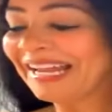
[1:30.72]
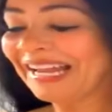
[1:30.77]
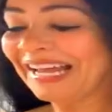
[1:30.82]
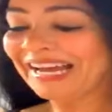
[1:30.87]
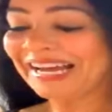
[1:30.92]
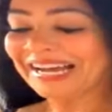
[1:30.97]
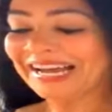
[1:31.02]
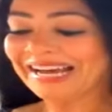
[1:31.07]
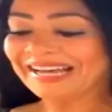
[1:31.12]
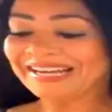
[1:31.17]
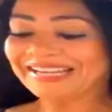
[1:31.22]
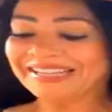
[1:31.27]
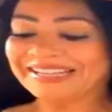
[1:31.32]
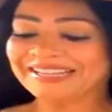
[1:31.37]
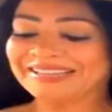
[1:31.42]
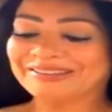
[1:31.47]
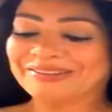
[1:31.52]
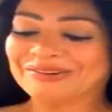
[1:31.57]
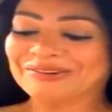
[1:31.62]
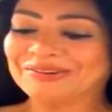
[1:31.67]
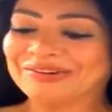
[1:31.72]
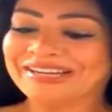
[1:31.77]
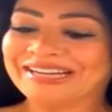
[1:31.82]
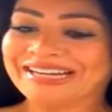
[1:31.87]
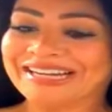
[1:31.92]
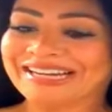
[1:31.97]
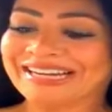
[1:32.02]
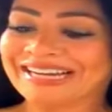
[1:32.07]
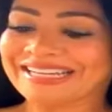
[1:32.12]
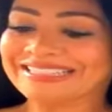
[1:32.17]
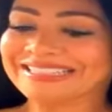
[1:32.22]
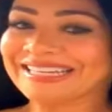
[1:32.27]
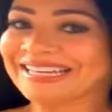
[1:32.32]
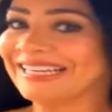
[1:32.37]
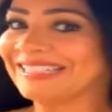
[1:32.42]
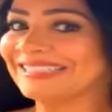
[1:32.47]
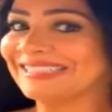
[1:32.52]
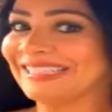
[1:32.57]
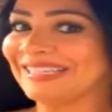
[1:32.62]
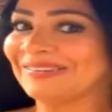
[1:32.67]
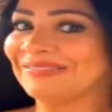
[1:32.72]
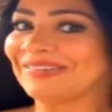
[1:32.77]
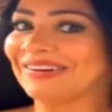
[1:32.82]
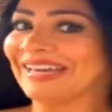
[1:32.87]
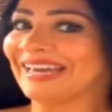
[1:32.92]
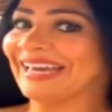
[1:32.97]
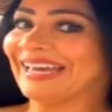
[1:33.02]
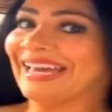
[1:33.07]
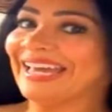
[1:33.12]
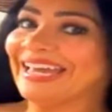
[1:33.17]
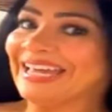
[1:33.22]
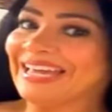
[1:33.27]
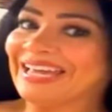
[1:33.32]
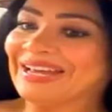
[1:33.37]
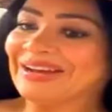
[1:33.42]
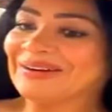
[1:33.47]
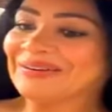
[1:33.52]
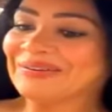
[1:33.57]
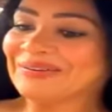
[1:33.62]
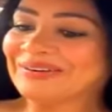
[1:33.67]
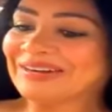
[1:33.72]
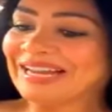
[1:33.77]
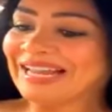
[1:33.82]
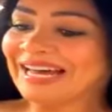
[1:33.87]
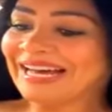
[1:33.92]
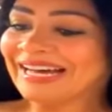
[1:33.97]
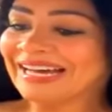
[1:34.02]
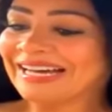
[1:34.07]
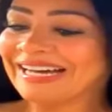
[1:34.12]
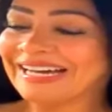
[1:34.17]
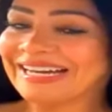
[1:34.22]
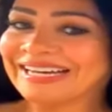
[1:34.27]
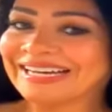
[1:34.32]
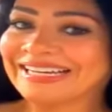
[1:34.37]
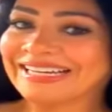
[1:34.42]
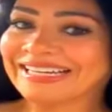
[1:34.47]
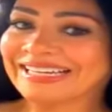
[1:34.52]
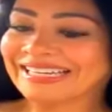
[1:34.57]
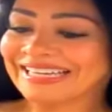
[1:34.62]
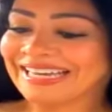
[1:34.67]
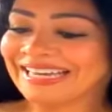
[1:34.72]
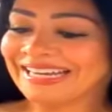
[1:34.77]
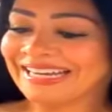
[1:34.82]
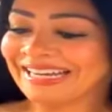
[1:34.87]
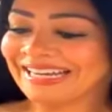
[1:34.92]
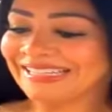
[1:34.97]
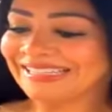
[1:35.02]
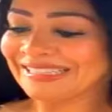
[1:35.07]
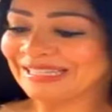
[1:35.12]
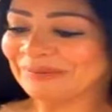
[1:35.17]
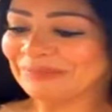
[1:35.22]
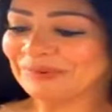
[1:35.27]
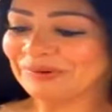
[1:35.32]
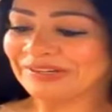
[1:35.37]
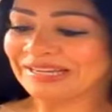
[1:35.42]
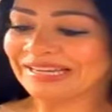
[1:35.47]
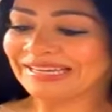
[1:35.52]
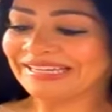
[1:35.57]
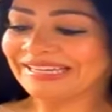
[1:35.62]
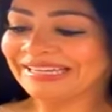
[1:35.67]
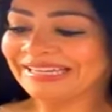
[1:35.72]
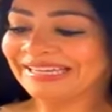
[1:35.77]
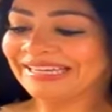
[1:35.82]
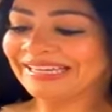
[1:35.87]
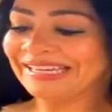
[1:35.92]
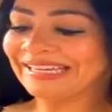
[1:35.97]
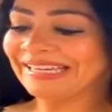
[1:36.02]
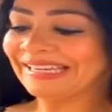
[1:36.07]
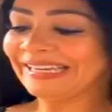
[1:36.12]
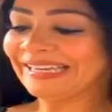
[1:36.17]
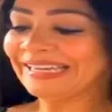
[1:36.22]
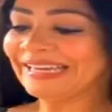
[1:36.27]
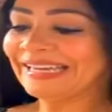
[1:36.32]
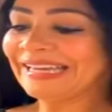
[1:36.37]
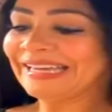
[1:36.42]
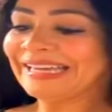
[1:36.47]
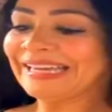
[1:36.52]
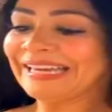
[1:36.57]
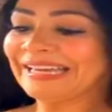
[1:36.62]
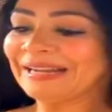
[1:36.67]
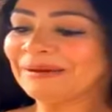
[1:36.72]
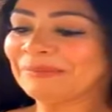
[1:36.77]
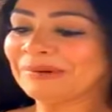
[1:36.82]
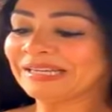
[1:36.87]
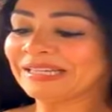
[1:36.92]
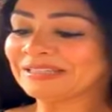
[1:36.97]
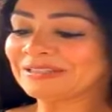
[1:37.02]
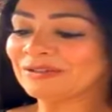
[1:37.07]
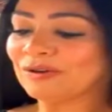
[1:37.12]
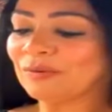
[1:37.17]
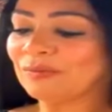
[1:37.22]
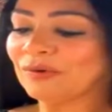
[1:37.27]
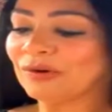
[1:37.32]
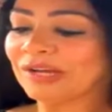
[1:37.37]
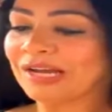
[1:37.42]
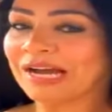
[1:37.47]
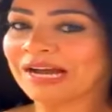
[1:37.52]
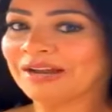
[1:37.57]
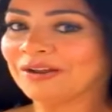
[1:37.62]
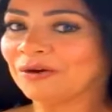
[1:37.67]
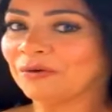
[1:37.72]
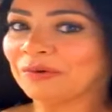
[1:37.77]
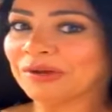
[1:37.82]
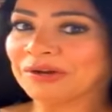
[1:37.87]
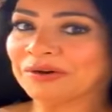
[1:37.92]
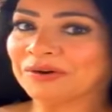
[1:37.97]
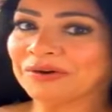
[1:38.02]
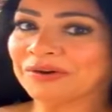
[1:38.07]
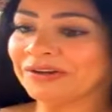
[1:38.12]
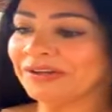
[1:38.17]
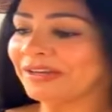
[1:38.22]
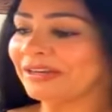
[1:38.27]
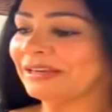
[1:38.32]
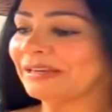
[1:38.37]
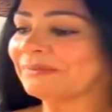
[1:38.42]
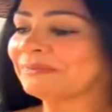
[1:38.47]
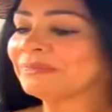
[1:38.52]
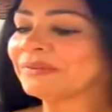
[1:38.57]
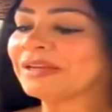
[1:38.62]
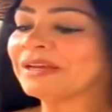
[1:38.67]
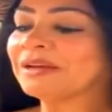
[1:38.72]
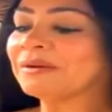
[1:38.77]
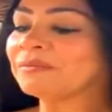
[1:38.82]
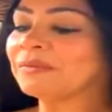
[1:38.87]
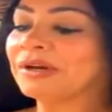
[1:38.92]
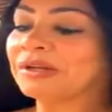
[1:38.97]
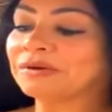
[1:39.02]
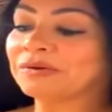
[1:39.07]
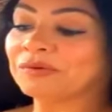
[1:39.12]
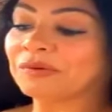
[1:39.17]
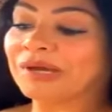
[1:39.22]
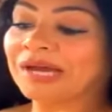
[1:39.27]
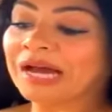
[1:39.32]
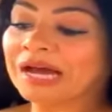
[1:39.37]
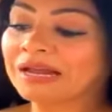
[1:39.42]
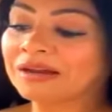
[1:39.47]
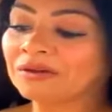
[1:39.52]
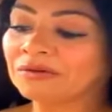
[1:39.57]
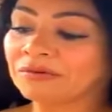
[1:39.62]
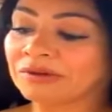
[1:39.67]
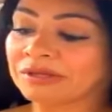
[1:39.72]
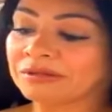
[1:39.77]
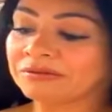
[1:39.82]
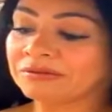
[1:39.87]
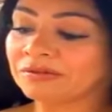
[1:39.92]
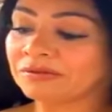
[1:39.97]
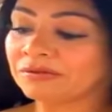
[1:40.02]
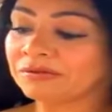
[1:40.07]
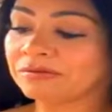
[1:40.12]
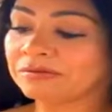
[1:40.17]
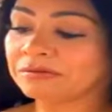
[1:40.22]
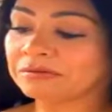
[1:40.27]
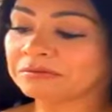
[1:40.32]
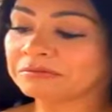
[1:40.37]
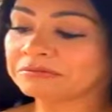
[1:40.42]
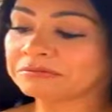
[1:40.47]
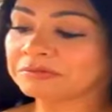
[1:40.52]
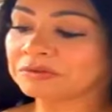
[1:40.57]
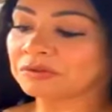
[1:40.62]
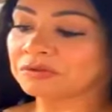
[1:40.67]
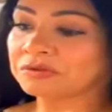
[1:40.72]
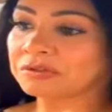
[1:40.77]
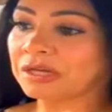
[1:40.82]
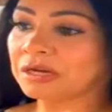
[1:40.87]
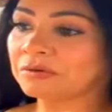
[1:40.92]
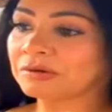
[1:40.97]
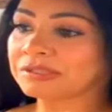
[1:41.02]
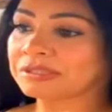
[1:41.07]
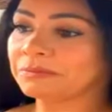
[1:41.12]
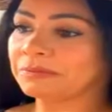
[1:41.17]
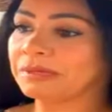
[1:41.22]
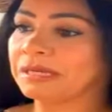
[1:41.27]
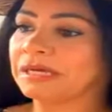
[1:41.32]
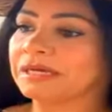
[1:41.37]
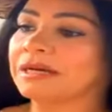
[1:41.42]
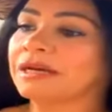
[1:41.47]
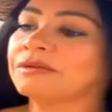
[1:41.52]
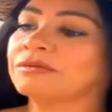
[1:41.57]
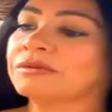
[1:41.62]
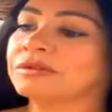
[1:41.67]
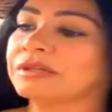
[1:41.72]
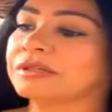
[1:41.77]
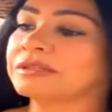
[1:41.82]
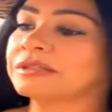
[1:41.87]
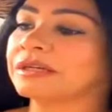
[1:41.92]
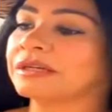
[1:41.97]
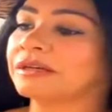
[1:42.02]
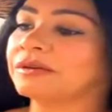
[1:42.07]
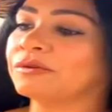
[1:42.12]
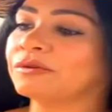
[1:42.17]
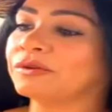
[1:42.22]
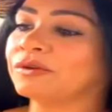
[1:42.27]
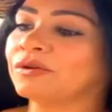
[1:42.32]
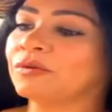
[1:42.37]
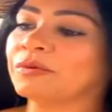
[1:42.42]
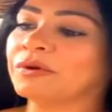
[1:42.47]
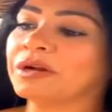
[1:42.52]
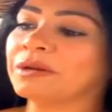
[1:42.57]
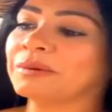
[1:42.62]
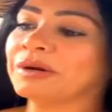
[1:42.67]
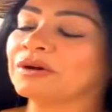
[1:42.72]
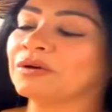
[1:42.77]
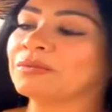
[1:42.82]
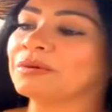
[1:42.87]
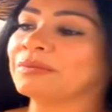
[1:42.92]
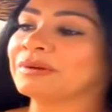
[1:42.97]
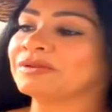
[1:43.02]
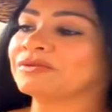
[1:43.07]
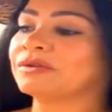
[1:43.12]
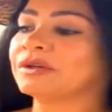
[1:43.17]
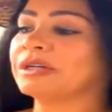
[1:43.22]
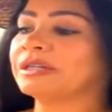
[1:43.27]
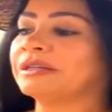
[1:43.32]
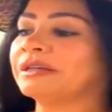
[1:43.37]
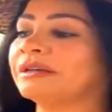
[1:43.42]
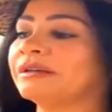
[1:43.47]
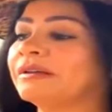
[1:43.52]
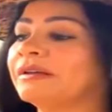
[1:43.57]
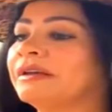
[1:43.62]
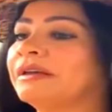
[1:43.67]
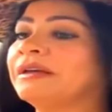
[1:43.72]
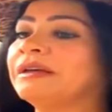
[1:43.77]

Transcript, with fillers: la cara de todos en la casa, así como que, hola, ¿quién anda por ahí? ¿Quién amaneció muy Halloween hoy? Bueno, no es Halloween, yo, yo salgo así para la calle, ustedes saben que yo no tengo problema con mi personalidad.